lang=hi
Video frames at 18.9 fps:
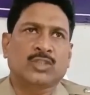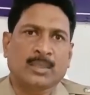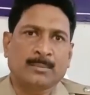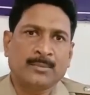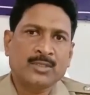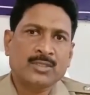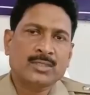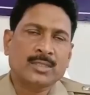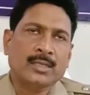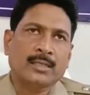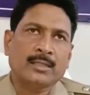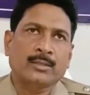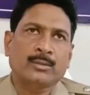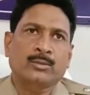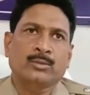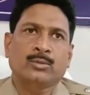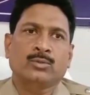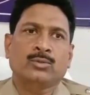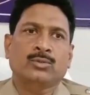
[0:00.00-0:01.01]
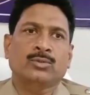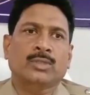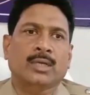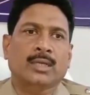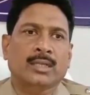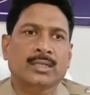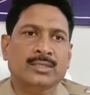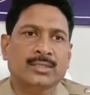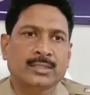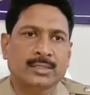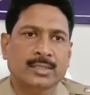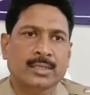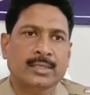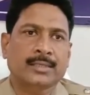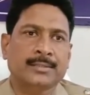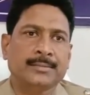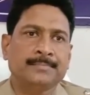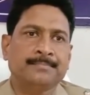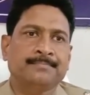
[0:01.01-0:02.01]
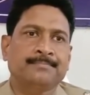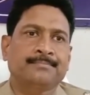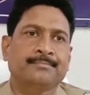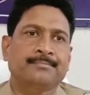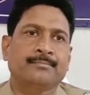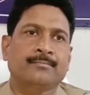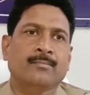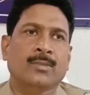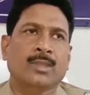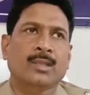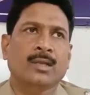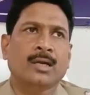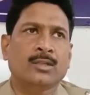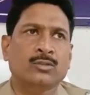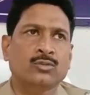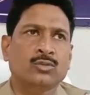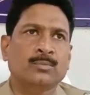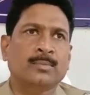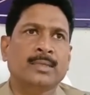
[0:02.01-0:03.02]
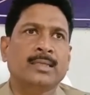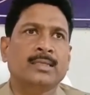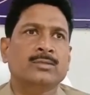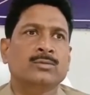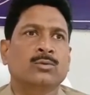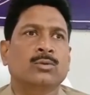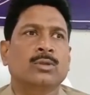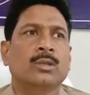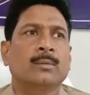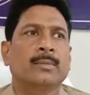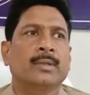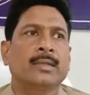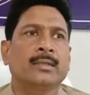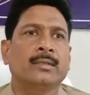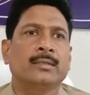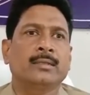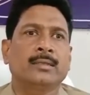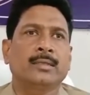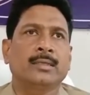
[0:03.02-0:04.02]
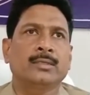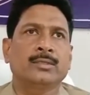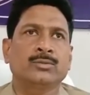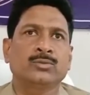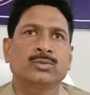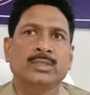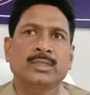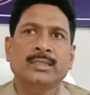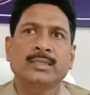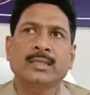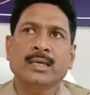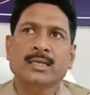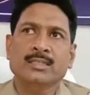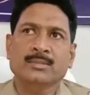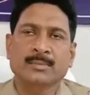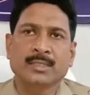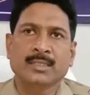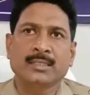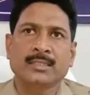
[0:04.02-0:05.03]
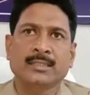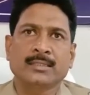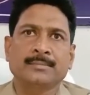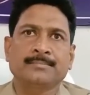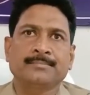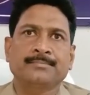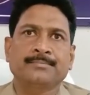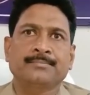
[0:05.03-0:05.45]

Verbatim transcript: 26 तारीख को थाना सिगरा के अर्जुन पैलेस होटल में एक युवती की लाश मिली थी